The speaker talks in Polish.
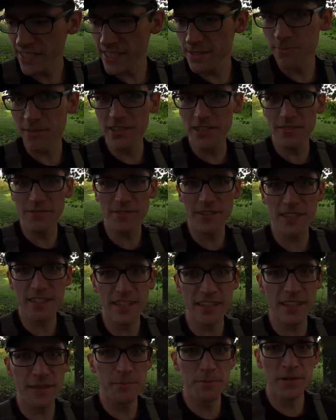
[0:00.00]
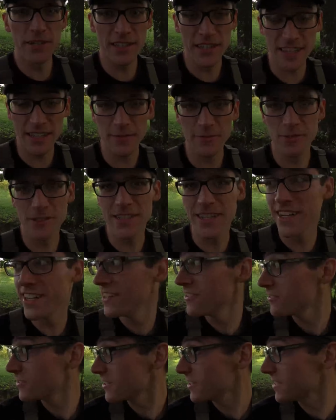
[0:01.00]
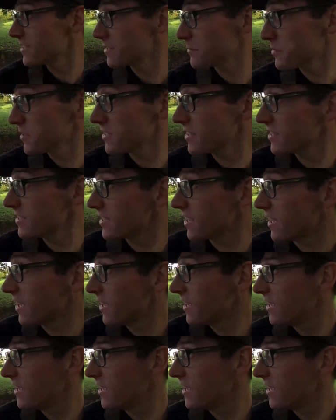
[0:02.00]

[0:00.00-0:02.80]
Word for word: więc poziom wody po takim uszczeleniu trochę się podniesie.